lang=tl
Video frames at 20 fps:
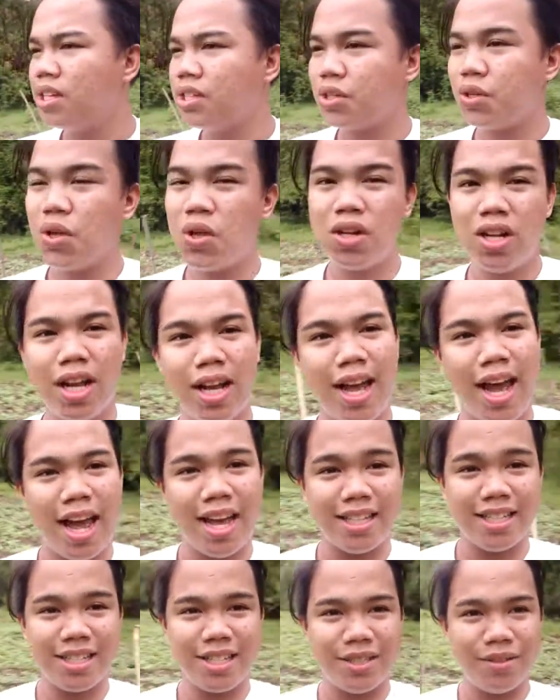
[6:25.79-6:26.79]
So yun lang
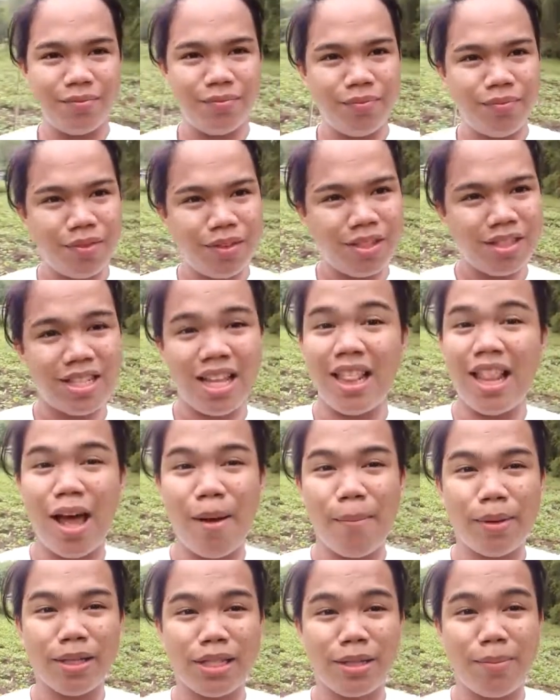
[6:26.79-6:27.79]
guys.
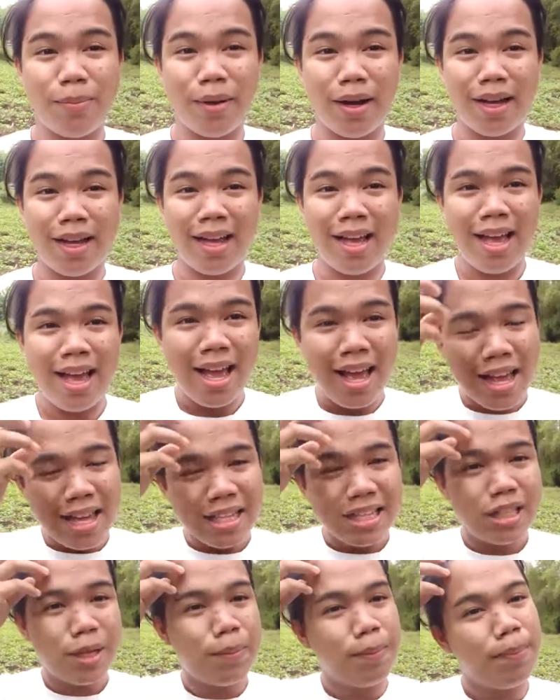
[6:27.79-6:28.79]
Salamat sa pag
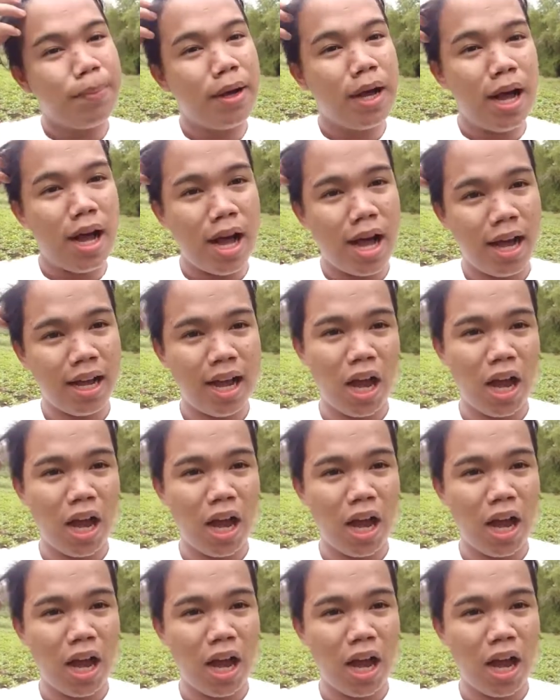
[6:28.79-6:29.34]
sa pag